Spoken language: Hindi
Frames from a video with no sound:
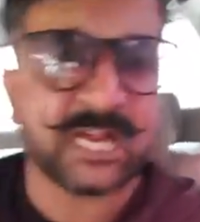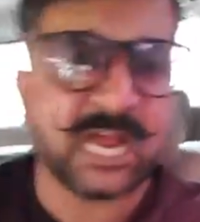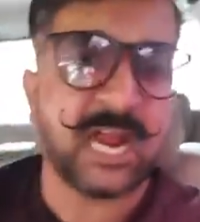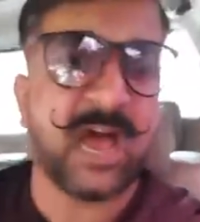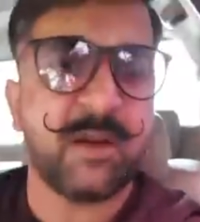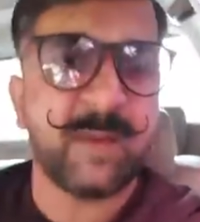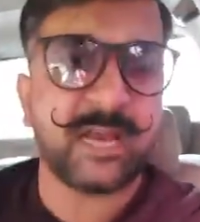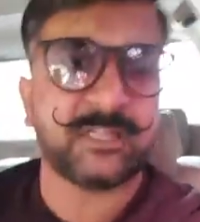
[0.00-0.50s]
है
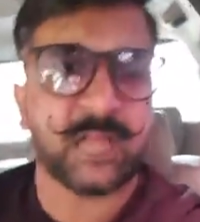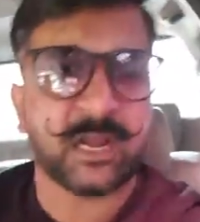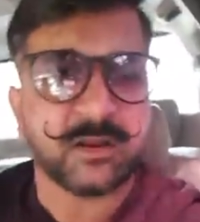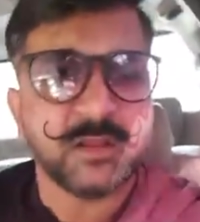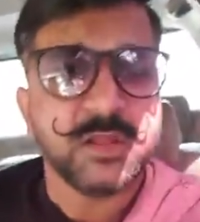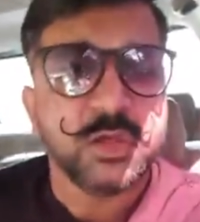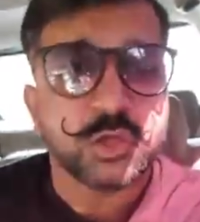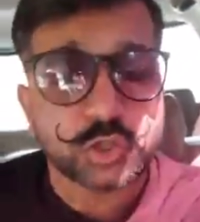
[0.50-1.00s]
साला हमारे
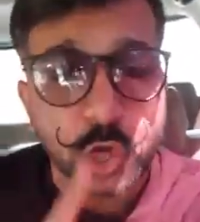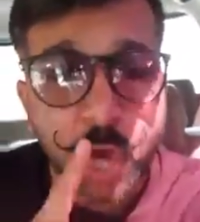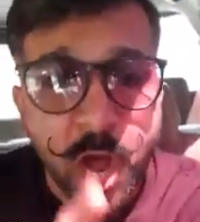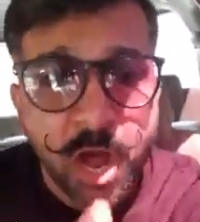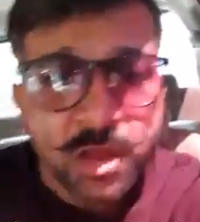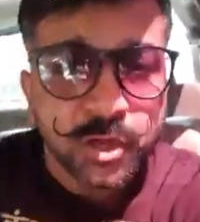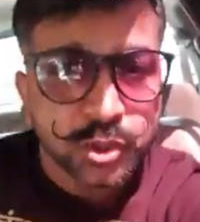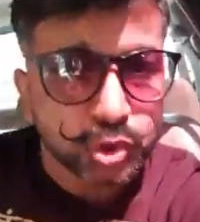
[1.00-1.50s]
घर सो
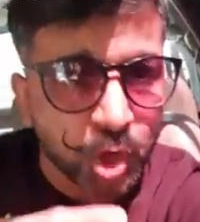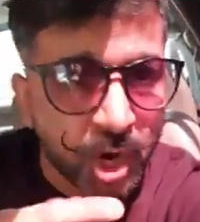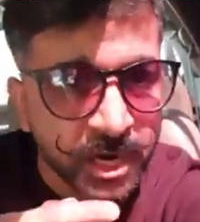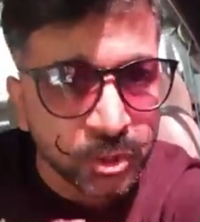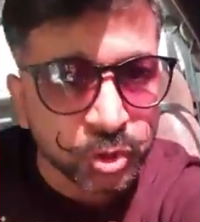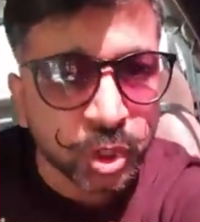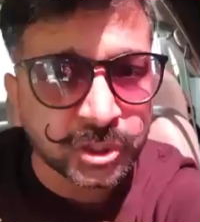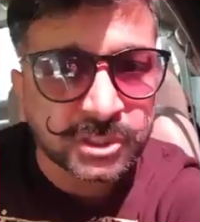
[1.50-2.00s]
जो
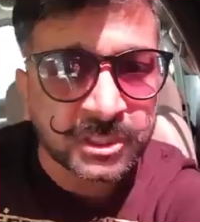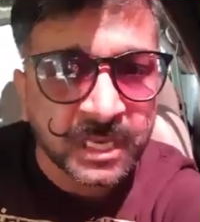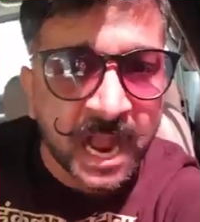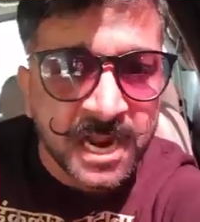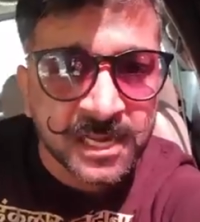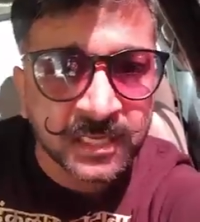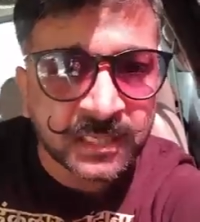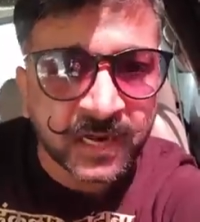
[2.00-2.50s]

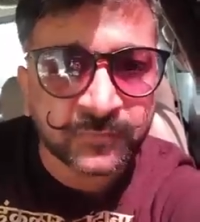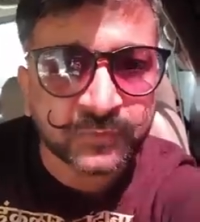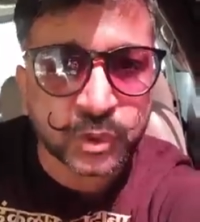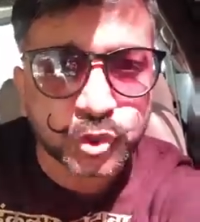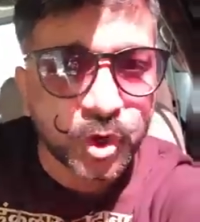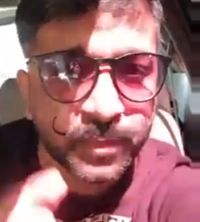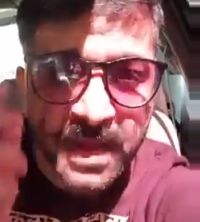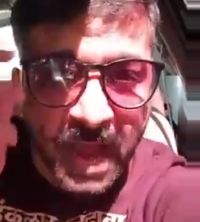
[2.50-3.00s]
हिंदुस्तान की तरफ
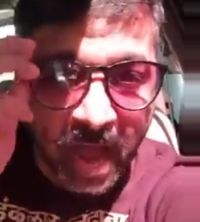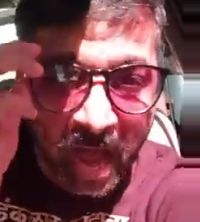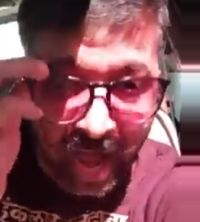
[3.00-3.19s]
से जो भी